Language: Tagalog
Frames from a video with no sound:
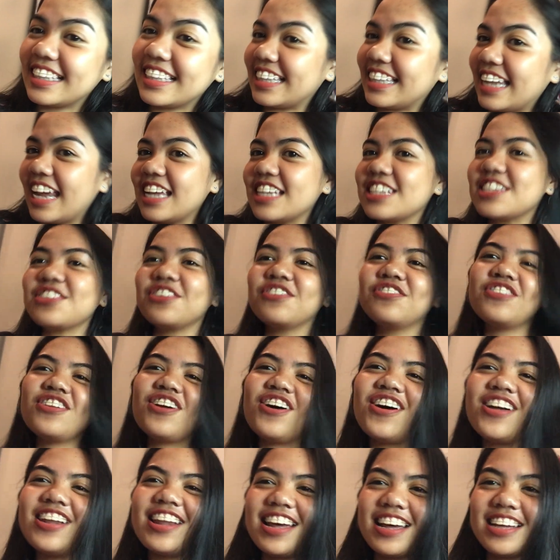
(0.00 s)
Thanks to
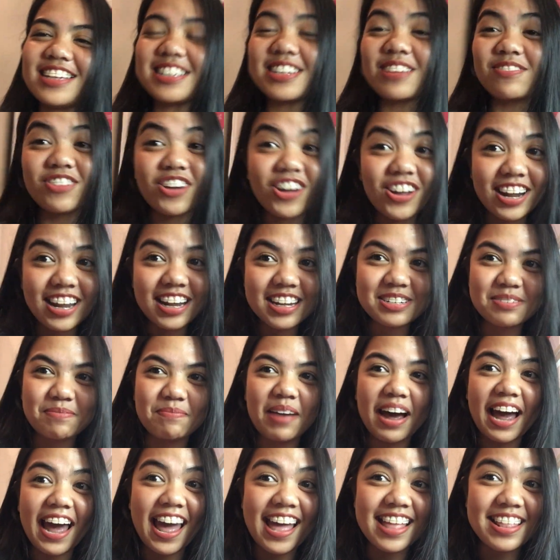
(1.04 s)
Flawless. Flawless
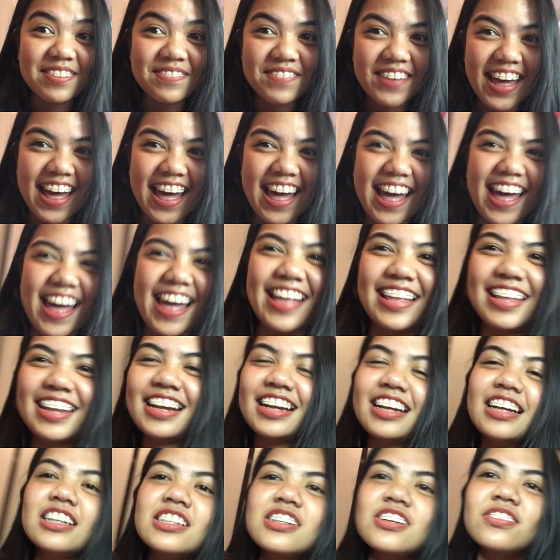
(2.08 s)
by Hermes.
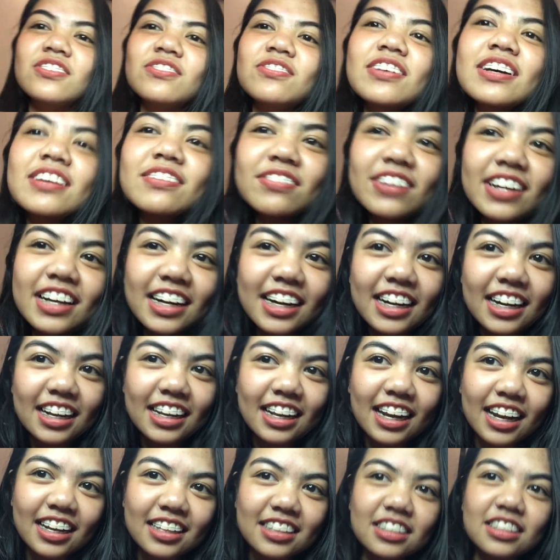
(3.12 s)
So, may, may ring
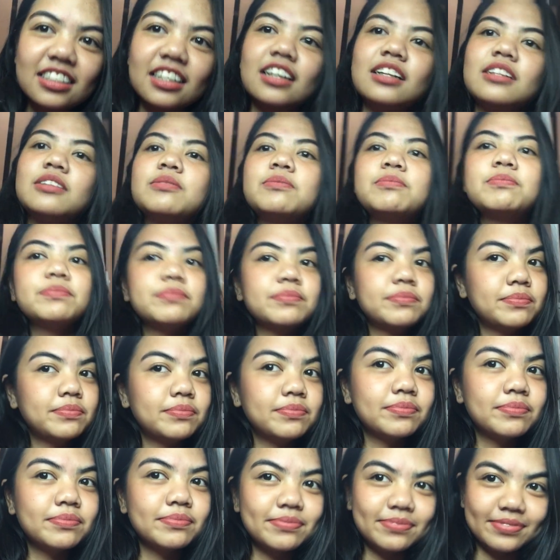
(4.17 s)
light dyan.
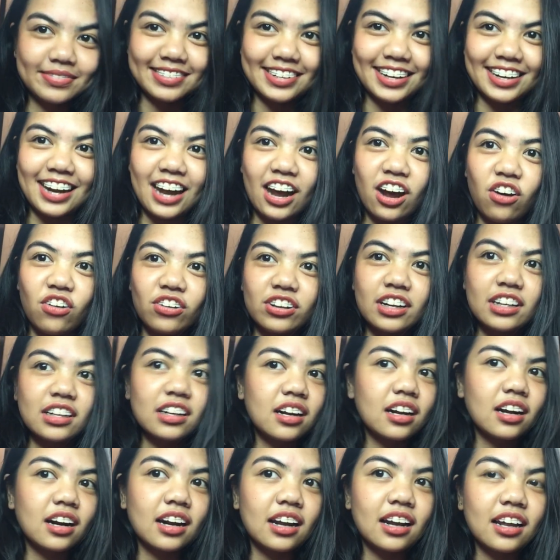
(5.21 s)
Kailangan ko na
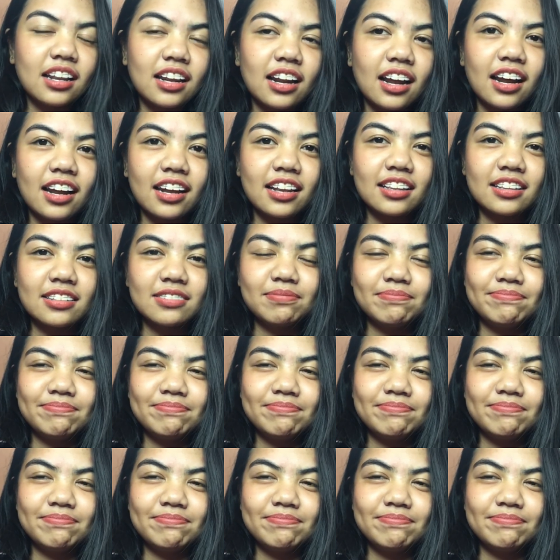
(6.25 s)
ng ring light.